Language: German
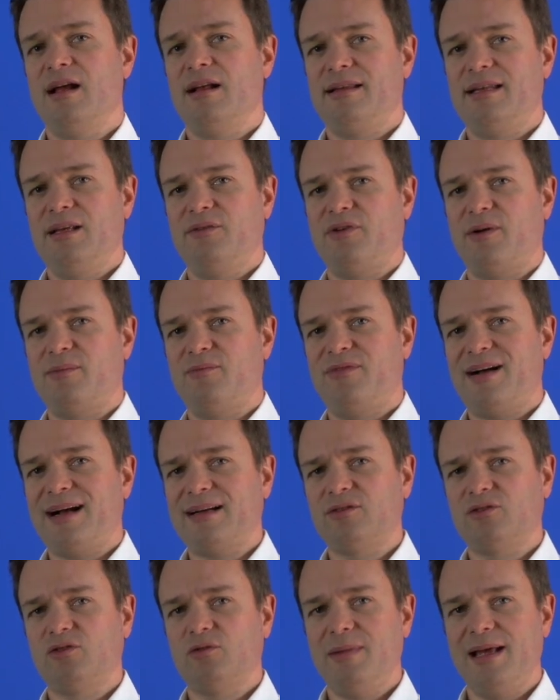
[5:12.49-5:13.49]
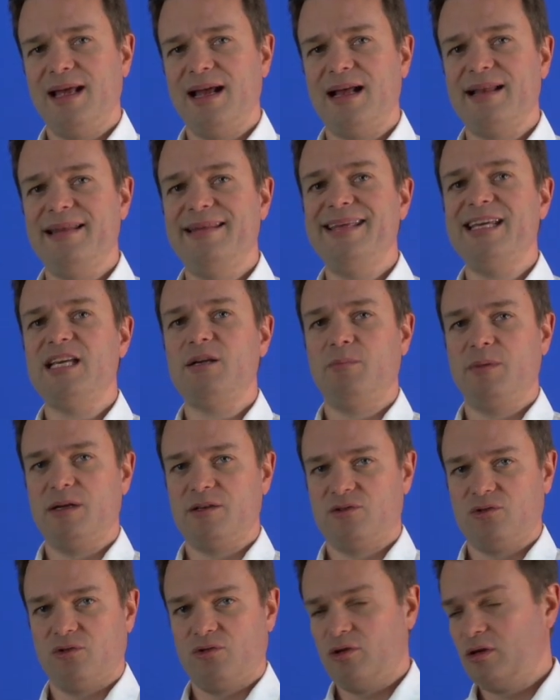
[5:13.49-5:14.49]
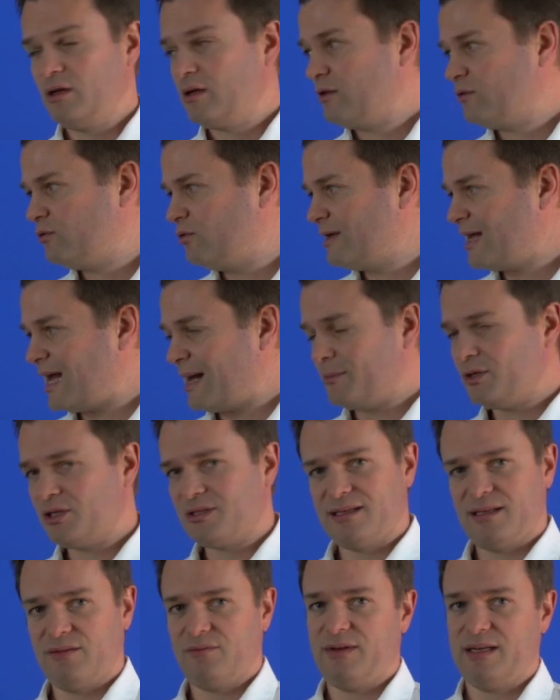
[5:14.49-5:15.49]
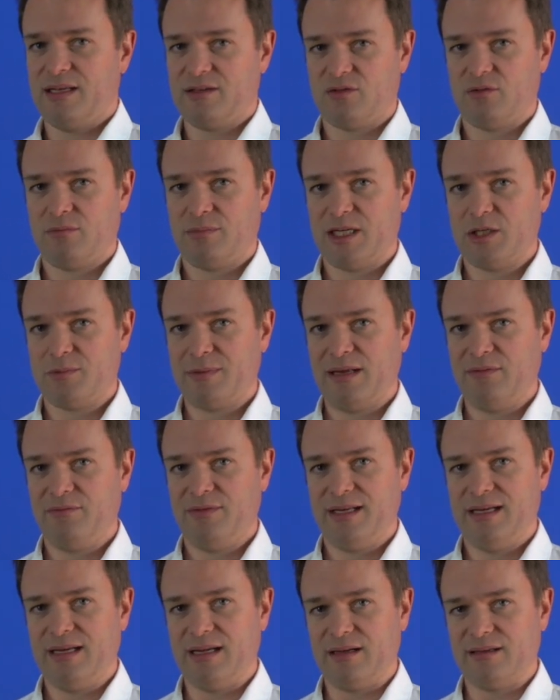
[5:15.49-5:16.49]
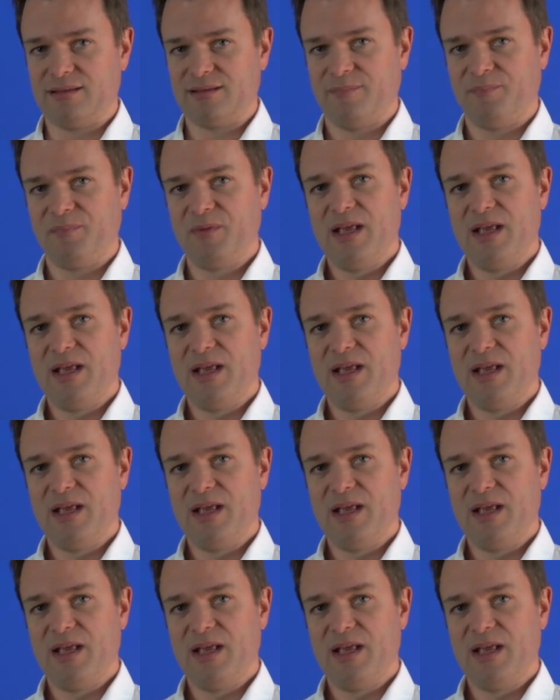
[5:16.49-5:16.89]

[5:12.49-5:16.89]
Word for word: die vom Wachstum her nicht mehr so dynamisch sind, wie das zum Beispiel Nvidia ist.